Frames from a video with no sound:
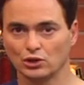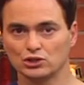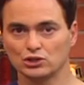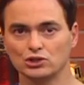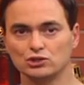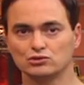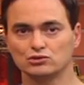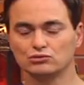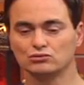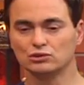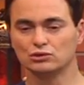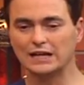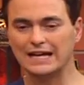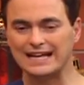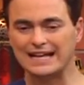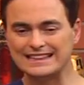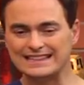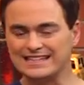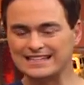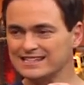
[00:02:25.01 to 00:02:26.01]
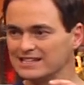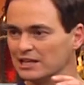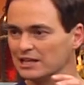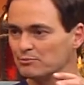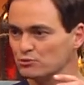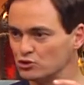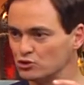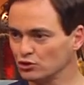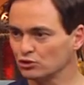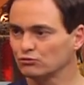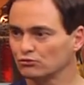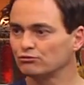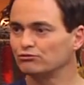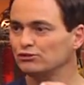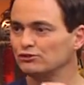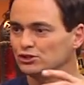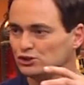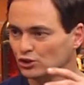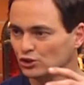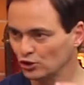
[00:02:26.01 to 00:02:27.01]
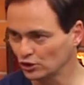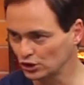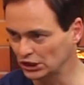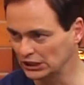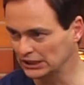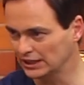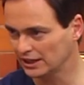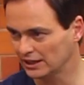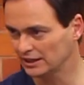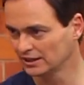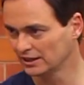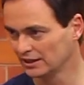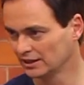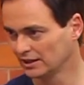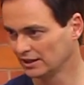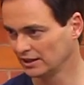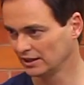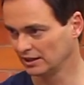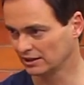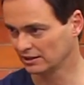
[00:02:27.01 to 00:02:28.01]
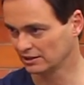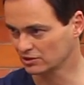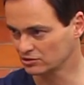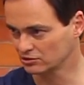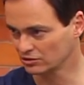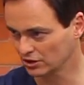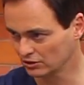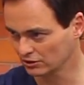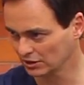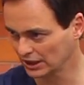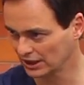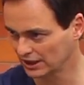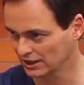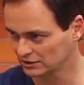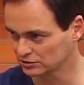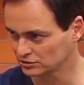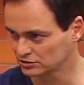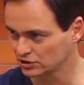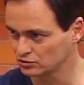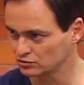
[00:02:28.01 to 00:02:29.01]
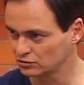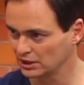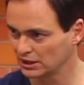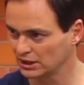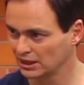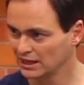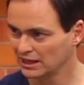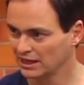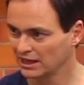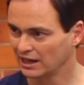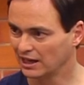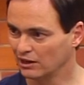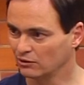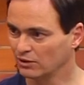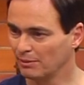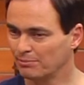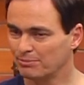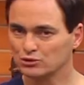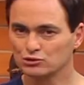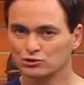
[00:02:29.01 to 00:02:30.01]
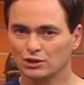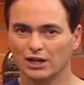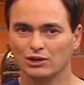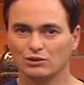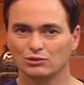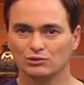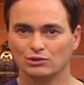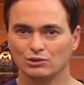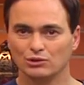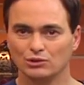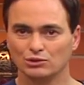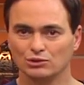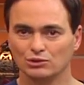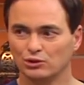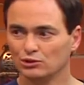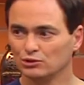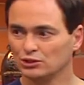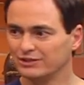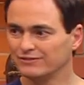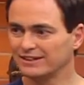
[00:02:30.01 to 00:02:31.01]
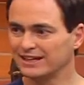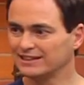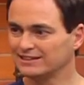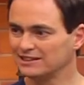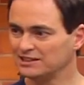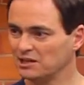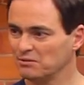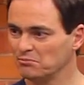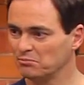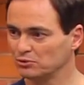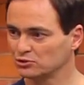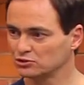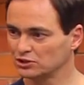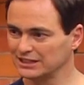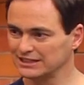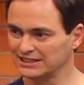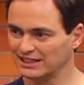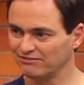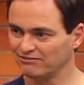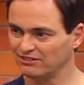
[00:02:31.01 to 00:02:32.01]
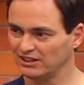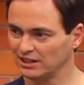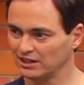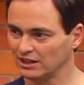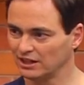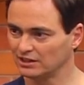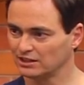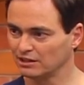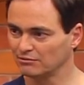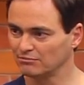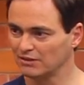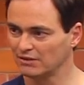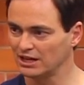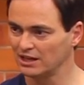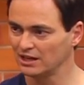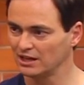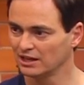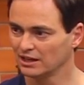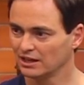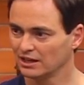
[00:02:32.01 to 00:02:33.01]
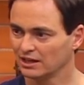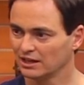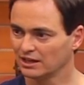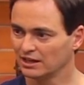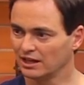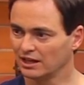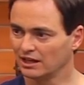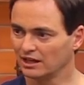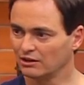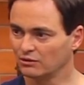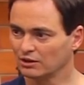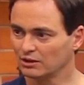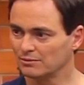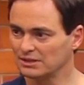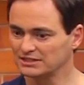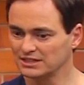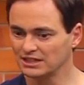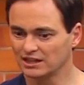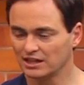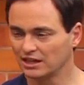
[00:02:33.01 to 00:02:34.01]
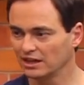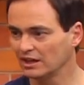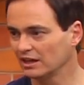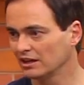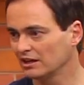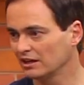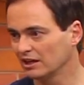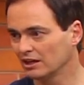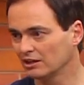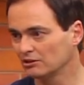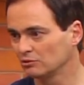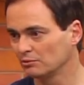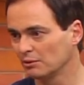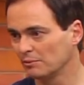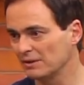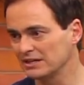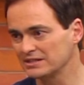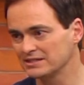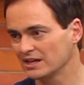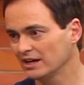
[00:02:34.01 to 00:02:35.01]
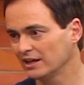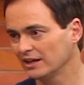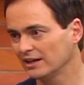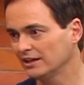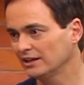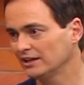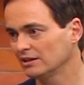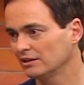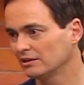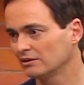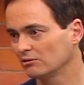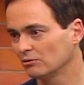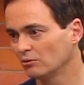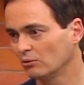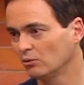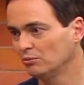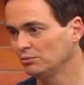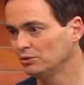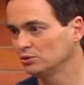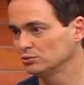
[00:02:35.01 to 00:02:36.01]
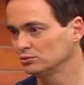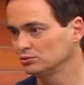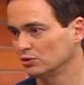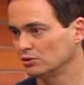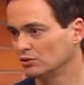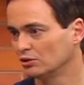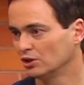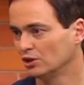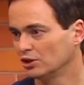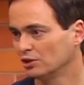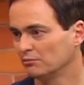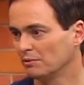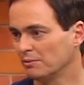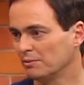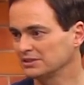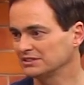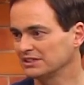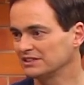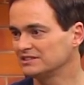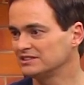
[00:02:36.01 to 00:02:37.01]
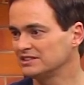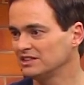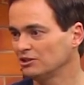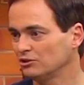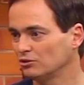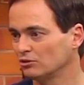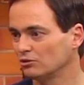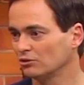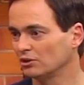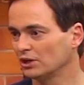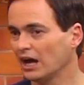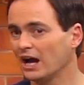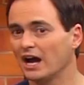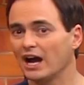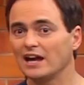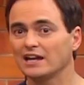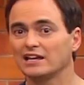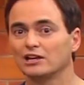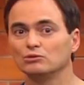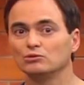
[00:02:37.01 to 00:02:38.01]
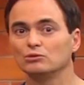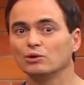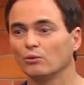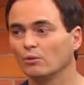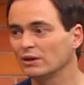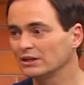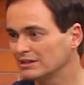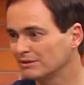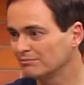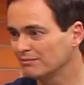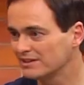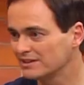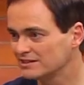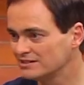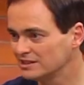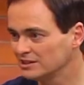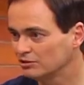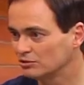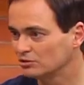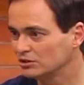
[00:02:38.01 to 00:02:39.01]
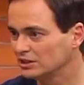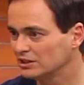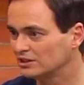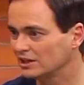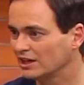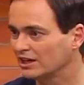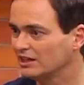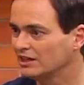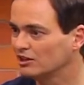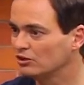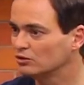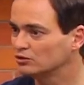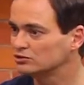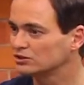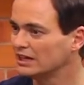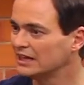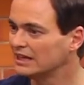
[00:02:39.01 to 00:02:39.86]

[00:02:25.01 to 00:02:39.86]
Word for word: haces una descripción fisiológica en relación a lo que es el acto sexual. Exacto. Algunas personas lo, llevan a tiempos. ¿Estás bien? ¿Estás mal? Que lo que pasa es que esto me pasa en un minuto, me pasa en cinco. Ah, es que tú no aguantas más de cinco, ni tres, ni dos.